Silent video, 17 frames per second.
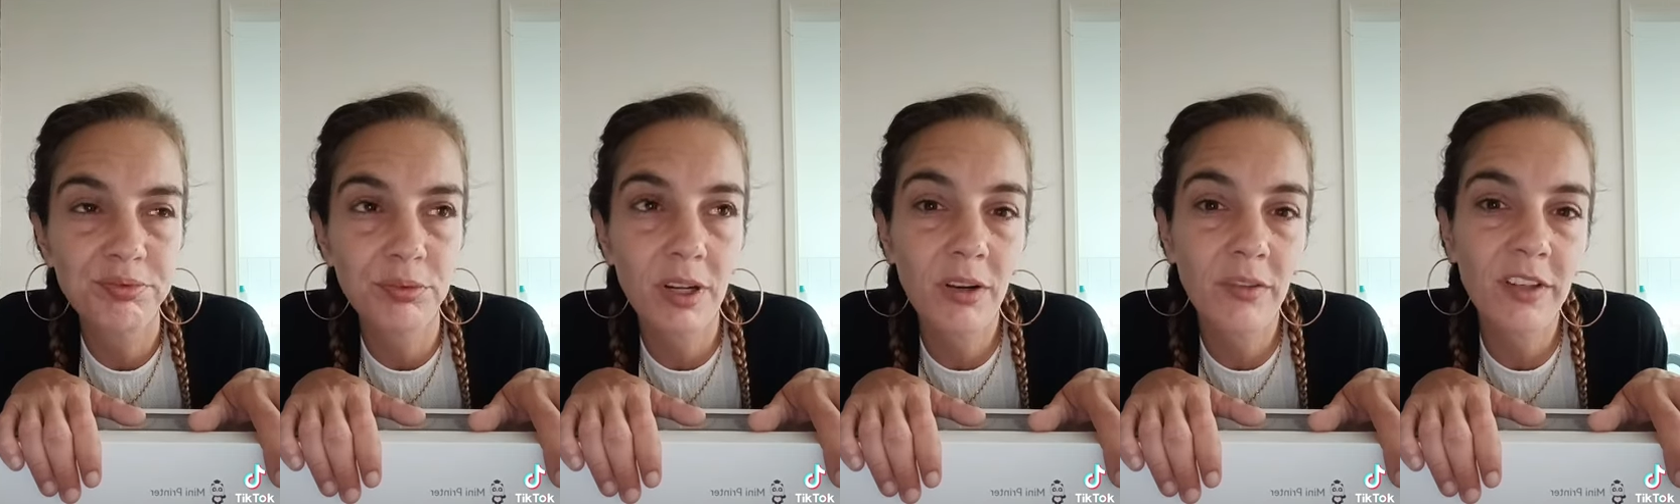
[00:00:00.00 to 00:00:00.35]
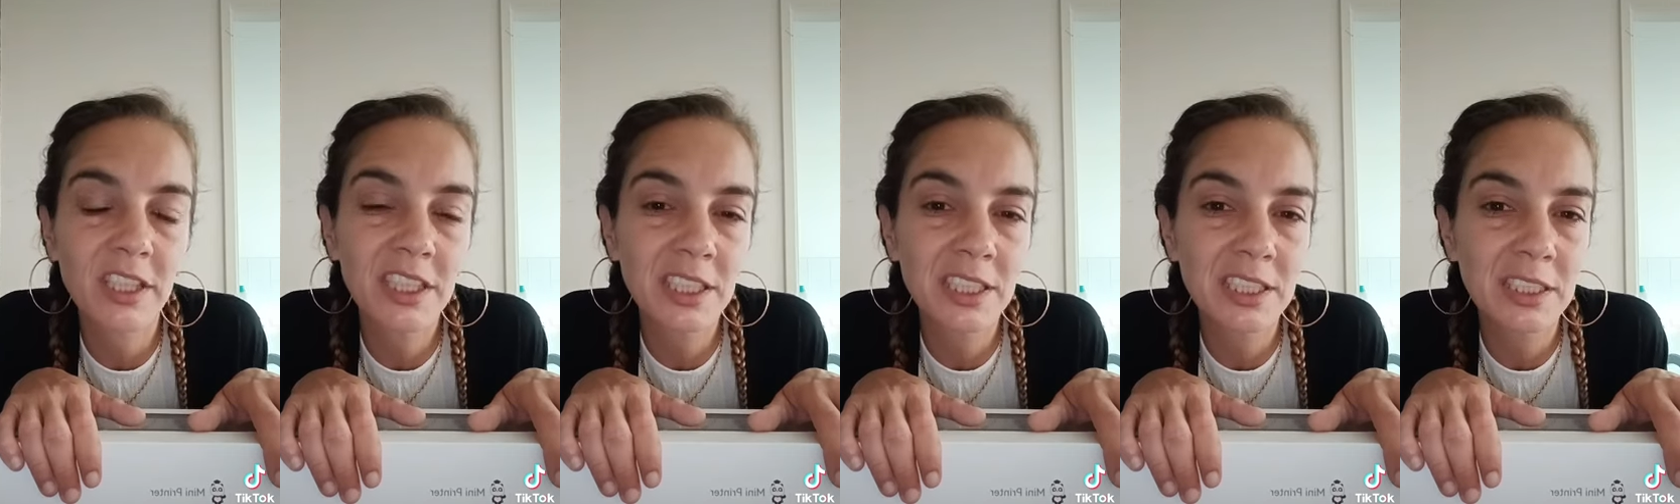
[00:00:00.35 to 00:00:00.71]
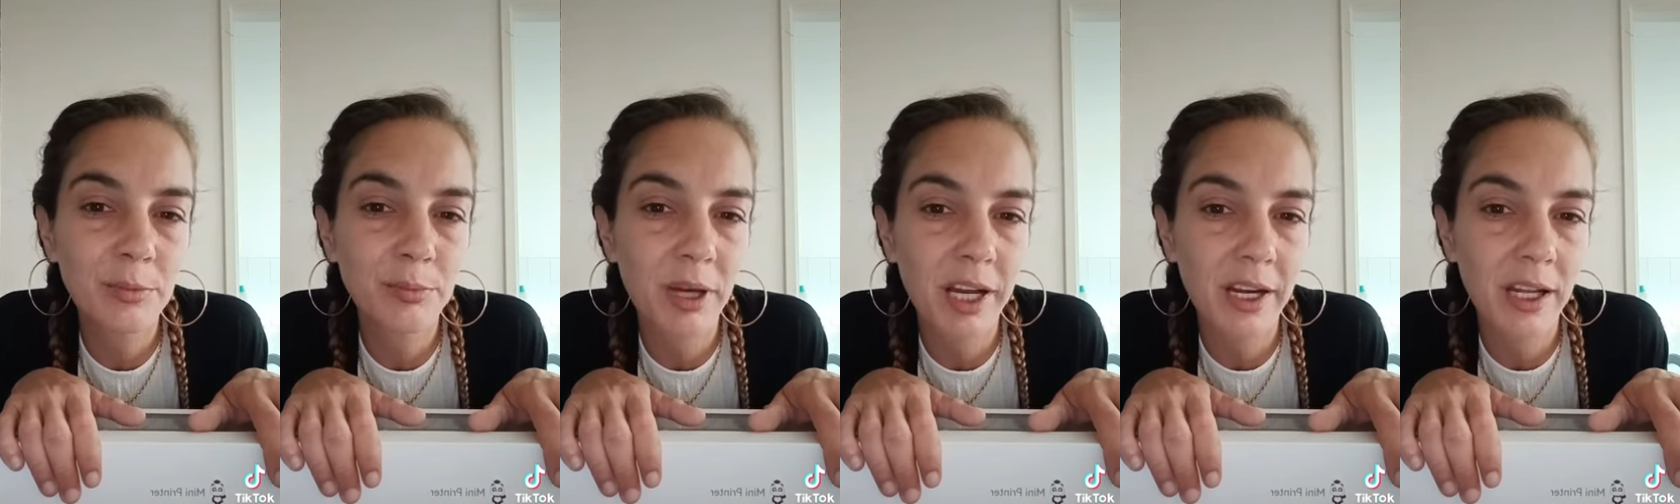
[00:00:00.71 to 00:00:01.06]
ouais, on va dire
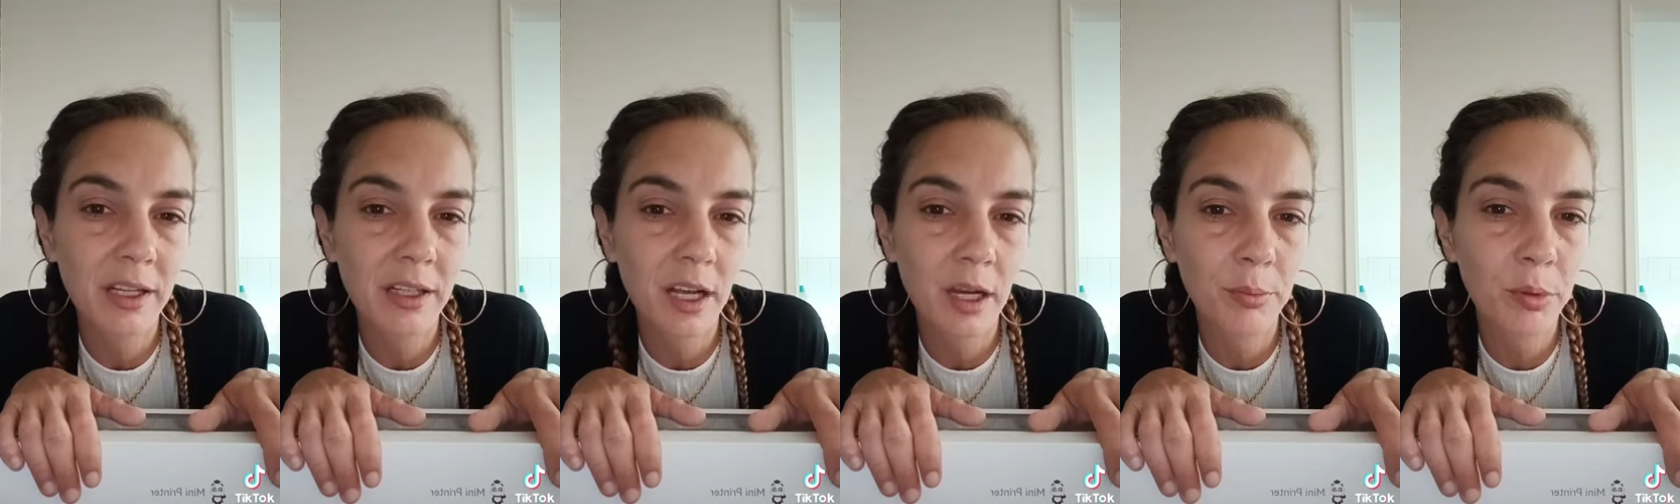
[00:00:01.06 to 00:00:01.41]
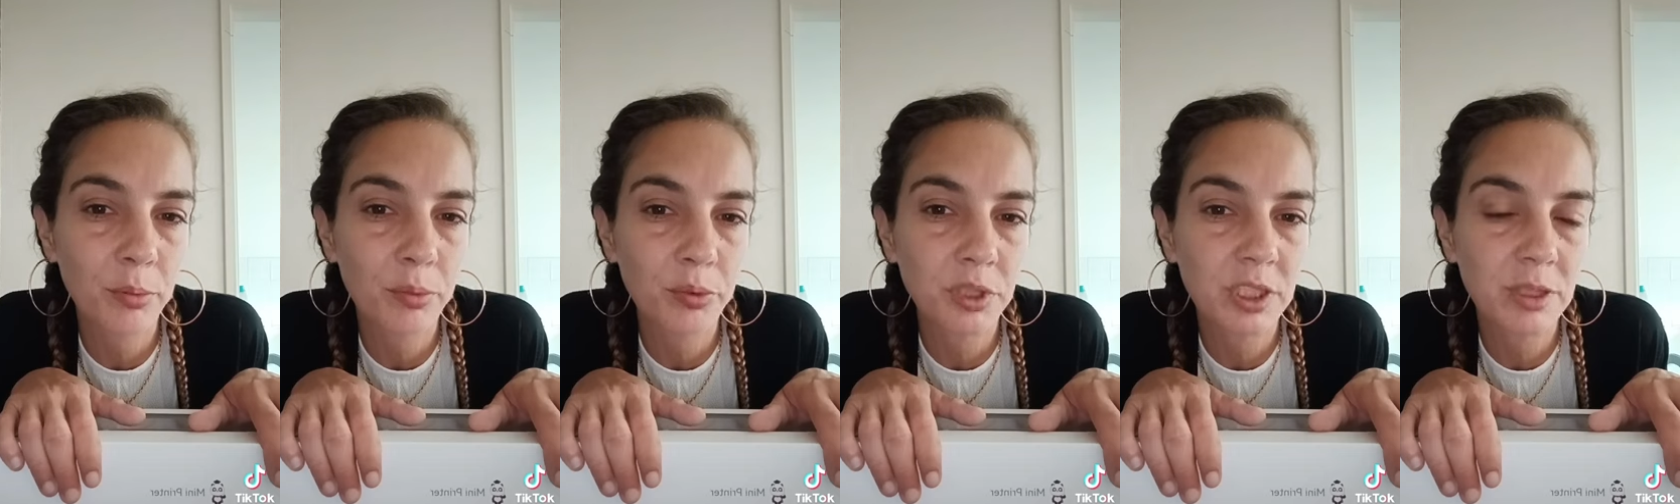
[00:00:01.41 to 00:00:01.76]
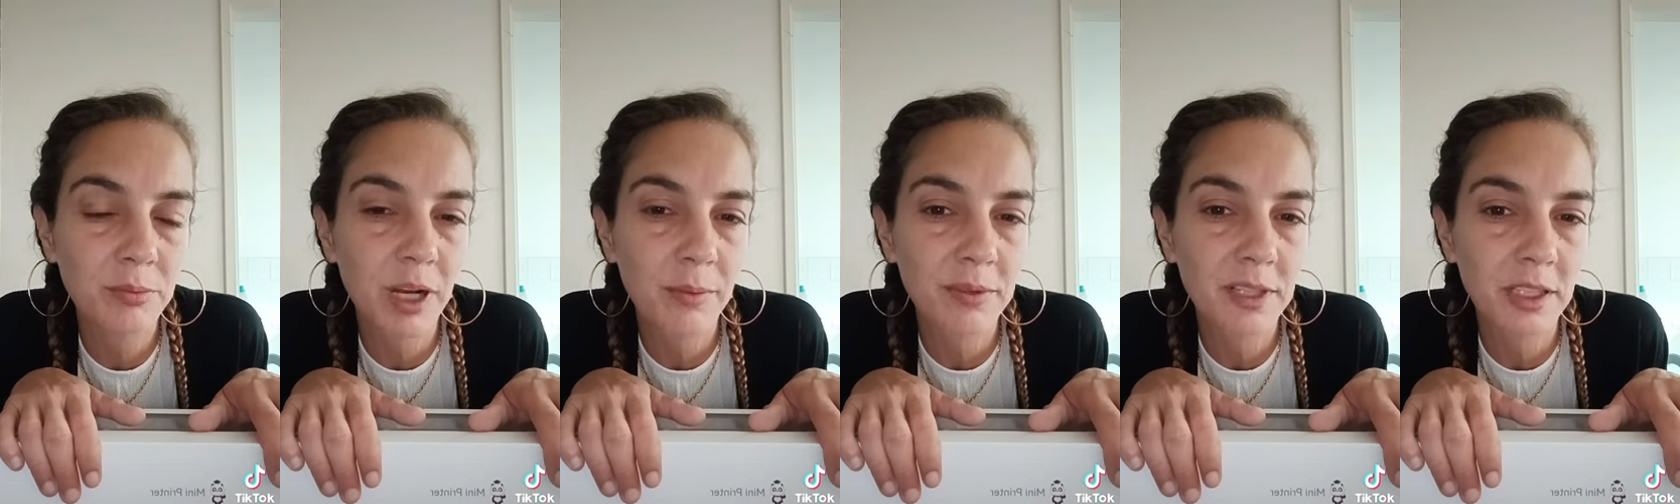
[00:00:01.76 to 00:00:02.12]
10 balles, hein. un peu plus de 10
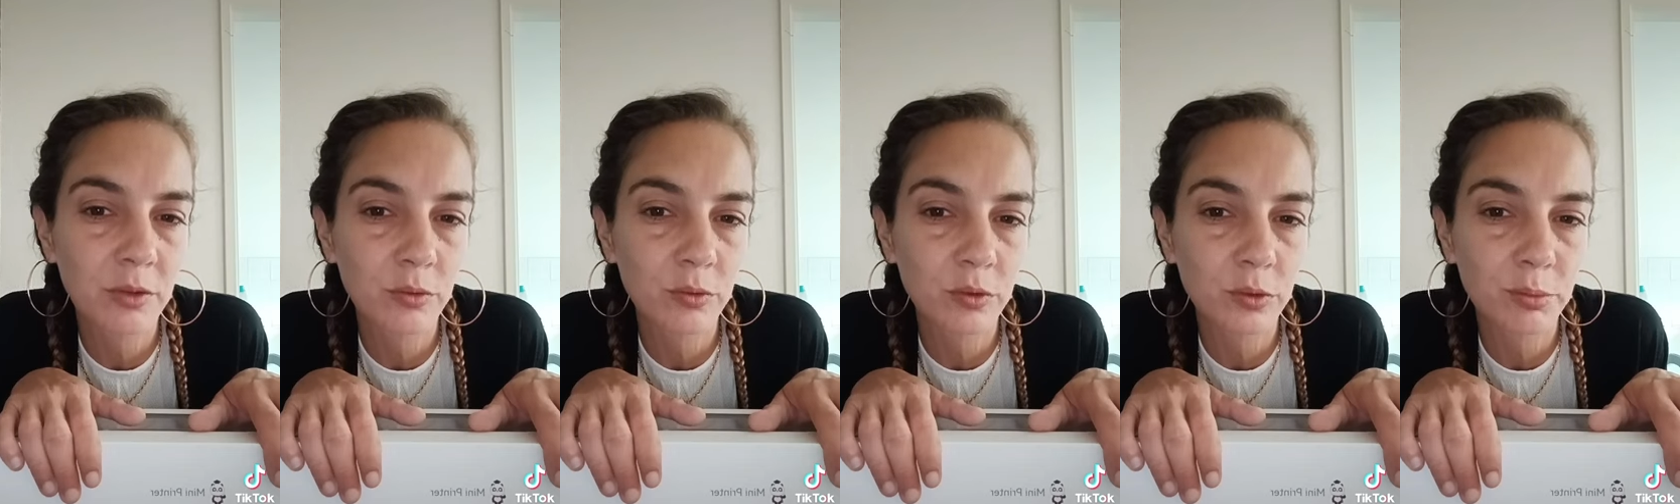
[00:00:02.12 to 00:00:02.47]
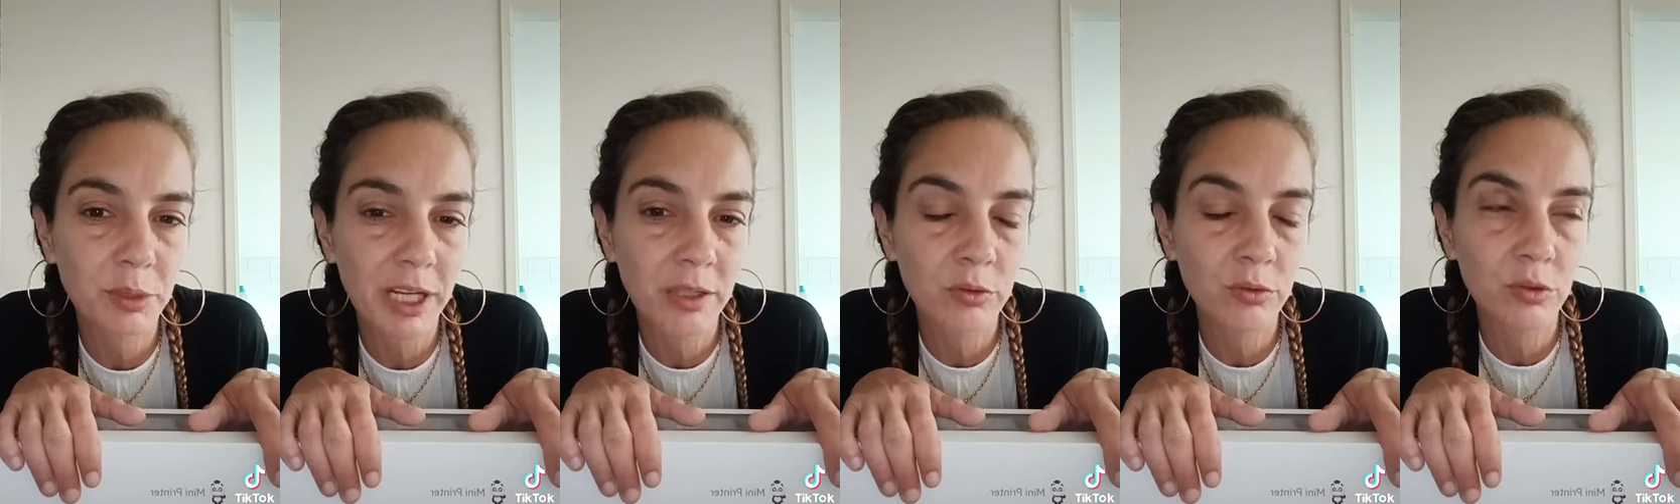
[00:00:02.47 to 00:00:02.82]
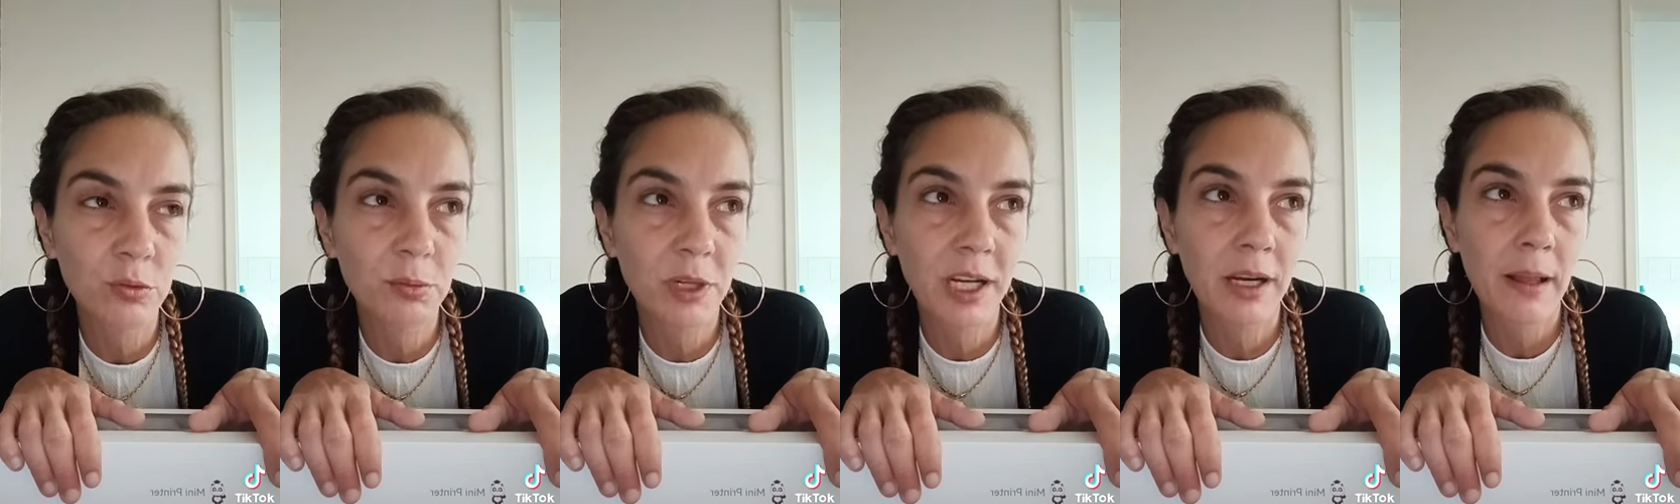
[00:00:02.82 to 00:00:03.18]
balles, peut-être 11 balles,
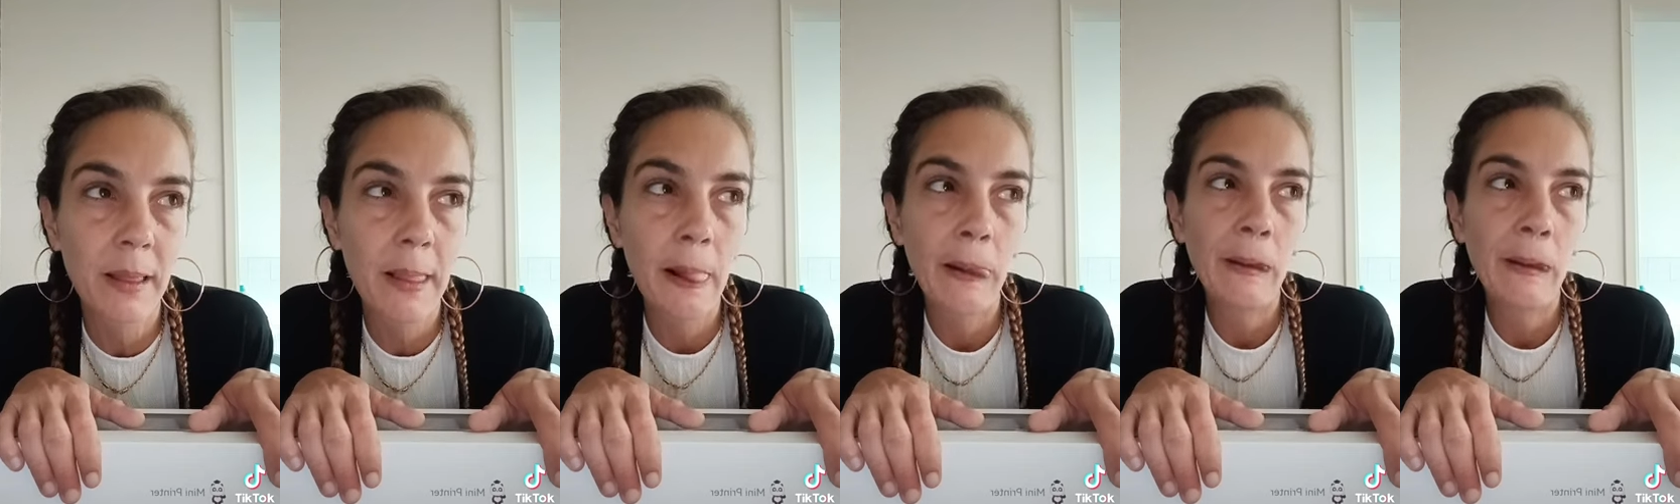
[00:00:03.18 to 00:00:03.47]
12 balles.